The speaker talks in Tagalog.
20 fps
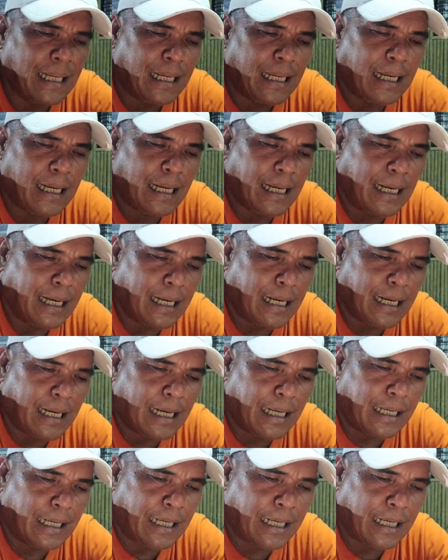uh, ah,
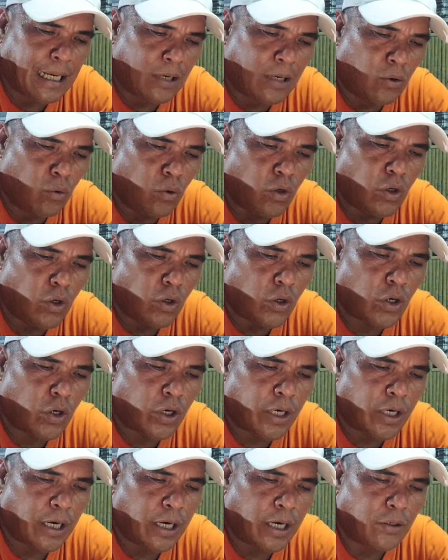
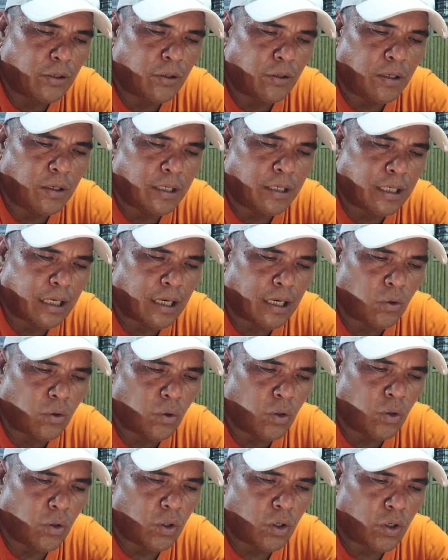naka-color ano,
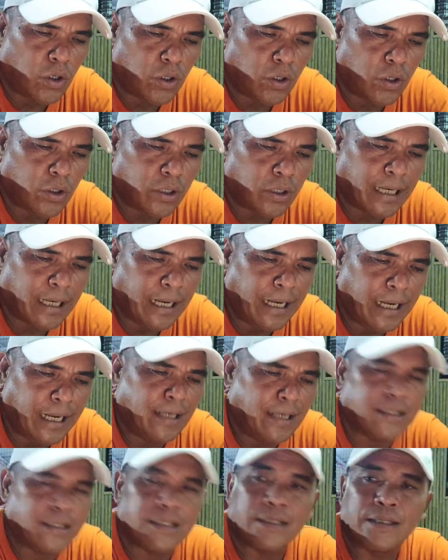naka-color green
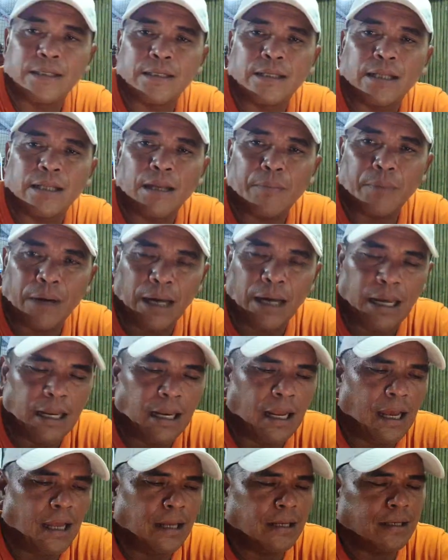na
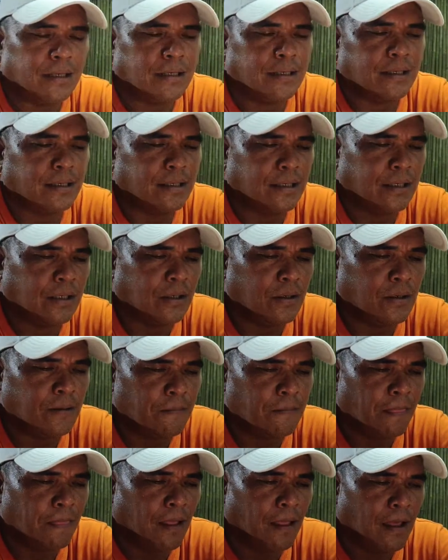pangalan, no? Oh.
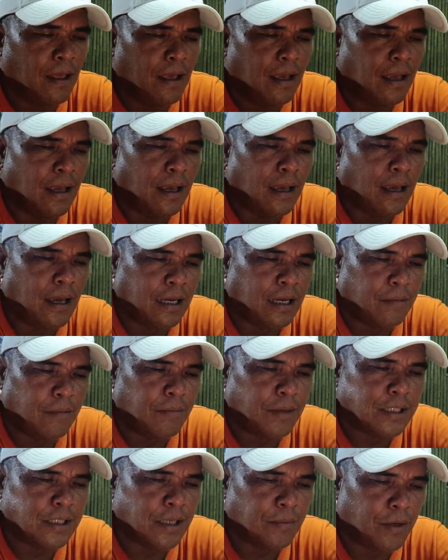Ang
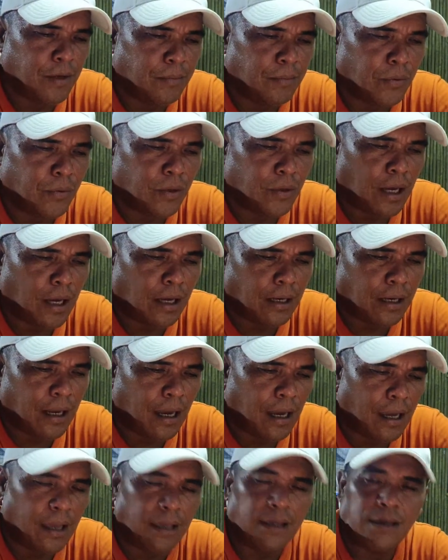ibig sabihin po niyan
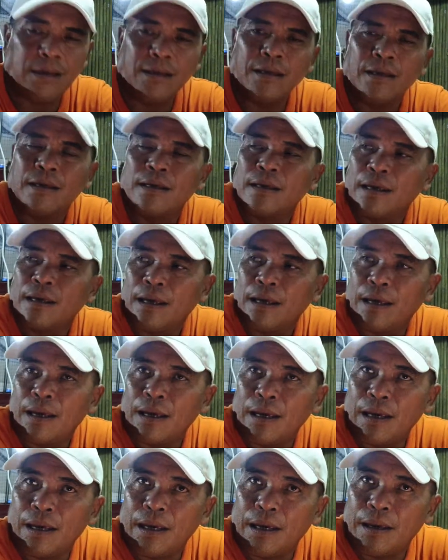ay
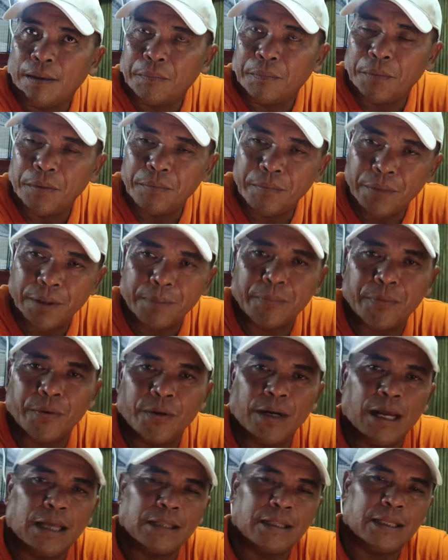member po
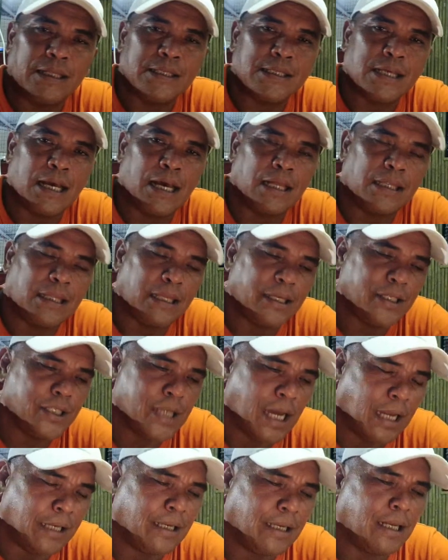natin sa ating
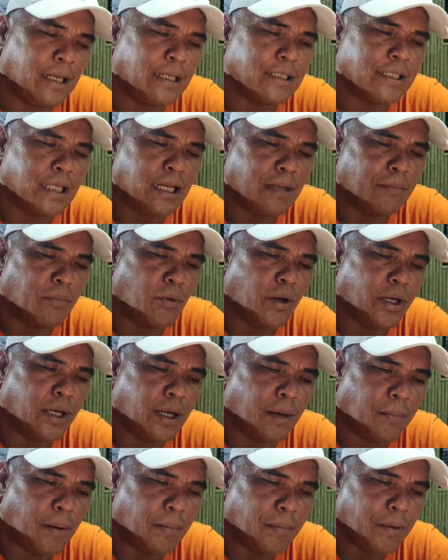channel. Sila po ay
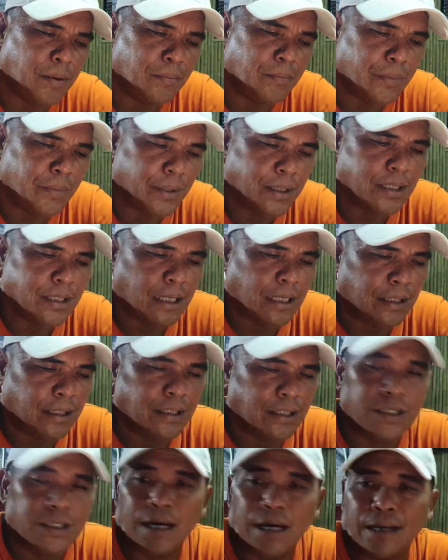nagpa-member sa
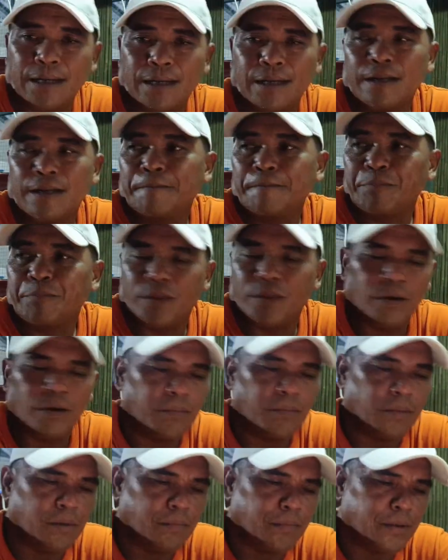ating channel, no?
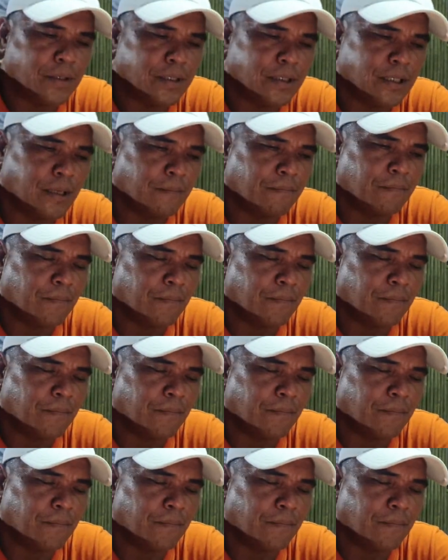membership.